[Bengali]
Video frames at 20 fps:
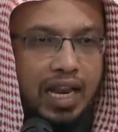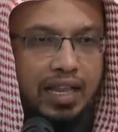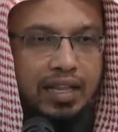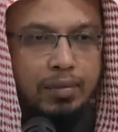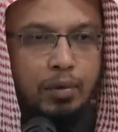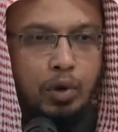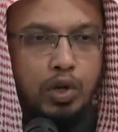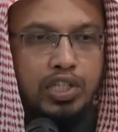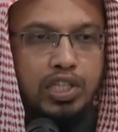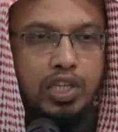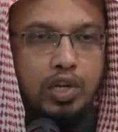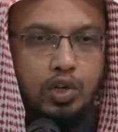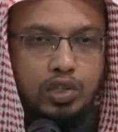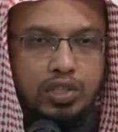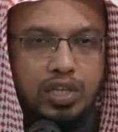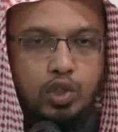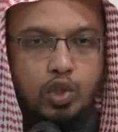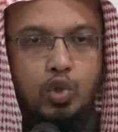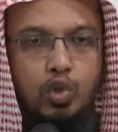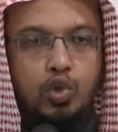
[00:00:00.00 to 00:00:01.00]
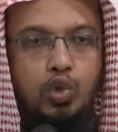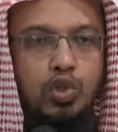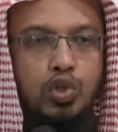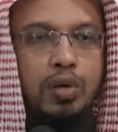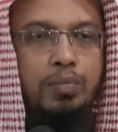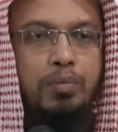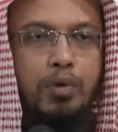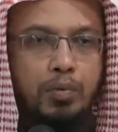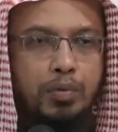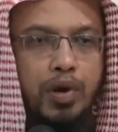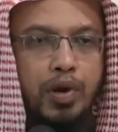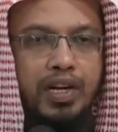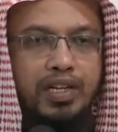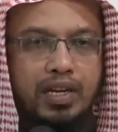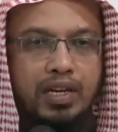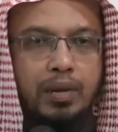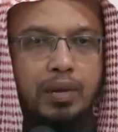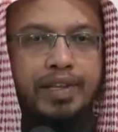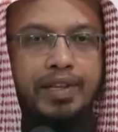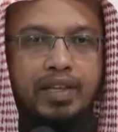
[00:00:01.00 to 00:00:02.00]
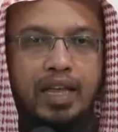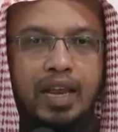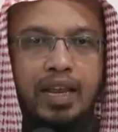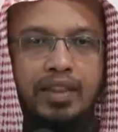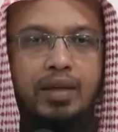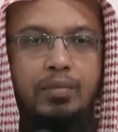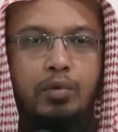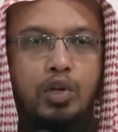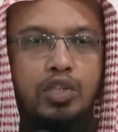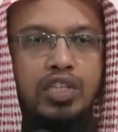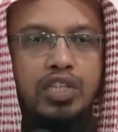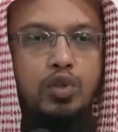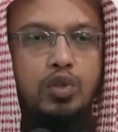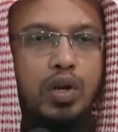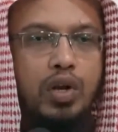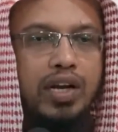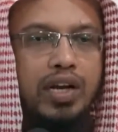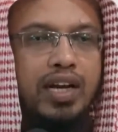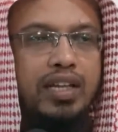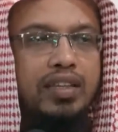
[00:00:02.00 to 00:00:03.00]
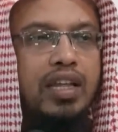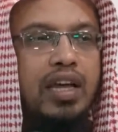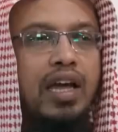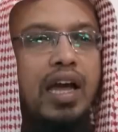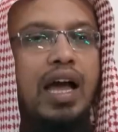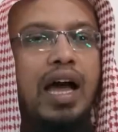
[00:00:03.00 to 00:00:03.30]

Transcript: আলাদা বলেছেন অর্থাৎ সূর্য ওঠার পরপর একটা নামাজ আলাদা বলেছেন দুরাকাত